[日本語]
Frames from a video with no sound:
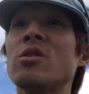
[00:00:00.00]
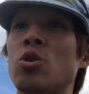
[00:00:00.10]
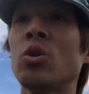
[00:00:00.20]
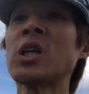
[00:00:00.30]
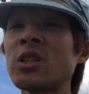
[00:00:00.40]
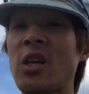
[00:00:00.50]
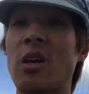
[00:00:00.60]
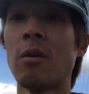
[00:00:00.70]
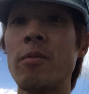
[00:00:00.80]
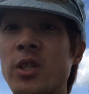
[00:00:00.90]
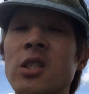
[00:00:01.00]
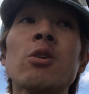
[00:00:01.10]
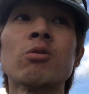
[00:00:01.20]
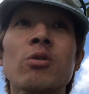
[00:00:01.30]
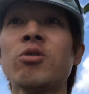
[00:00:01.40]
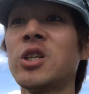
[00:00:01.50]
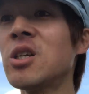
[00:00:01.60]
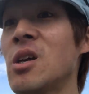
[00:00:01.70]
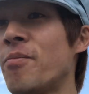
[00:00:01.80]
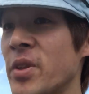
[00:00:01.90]
銃殺刑やささ
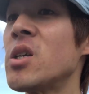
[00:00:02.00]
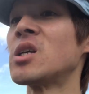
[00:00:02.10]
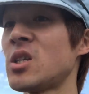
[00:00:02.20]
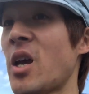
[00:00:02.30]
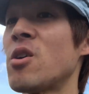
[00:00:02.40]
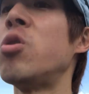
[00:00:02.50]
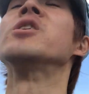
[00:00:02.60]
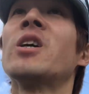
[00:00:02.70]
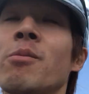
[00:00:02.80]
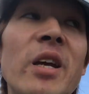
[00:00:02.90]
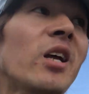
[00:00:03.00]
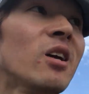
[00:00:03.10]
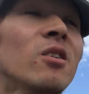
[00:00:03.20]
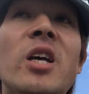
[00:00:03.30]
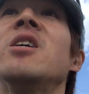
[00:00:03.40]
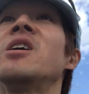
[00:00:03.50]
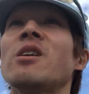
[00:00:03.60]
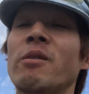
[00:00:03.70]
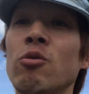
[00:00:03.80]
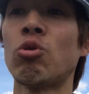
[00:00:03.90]
国から命令できない
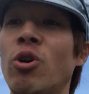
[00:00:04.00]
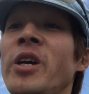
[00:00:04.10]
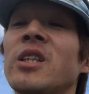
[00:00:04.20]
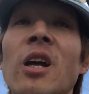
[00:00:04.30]
でそうやっ